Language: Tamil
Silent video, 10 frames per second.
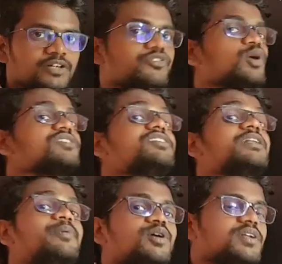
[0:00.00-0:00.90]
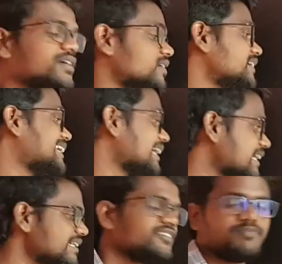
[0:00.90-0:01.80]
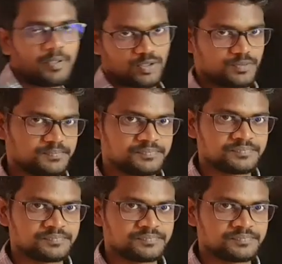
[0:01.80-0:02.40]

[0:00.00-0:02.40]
ஃபோக்கஸ் எந்த பக்கம் இருக்குது நெகட்டிவ் பக்கம்